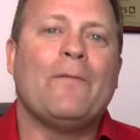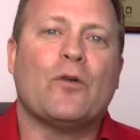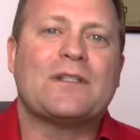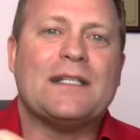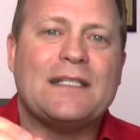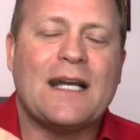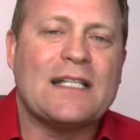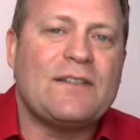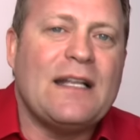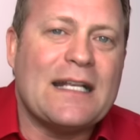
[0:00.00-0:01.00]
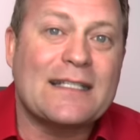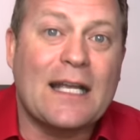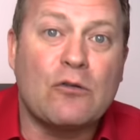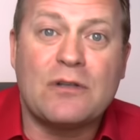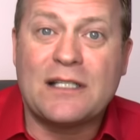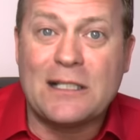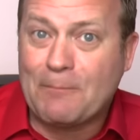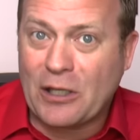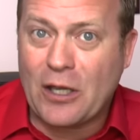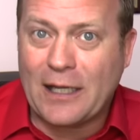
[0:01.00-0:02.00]
Donc, c'est d'identifier les cinq ou six
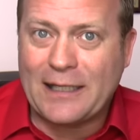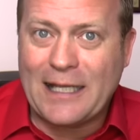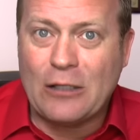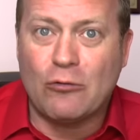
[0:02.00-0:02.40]
priorités qui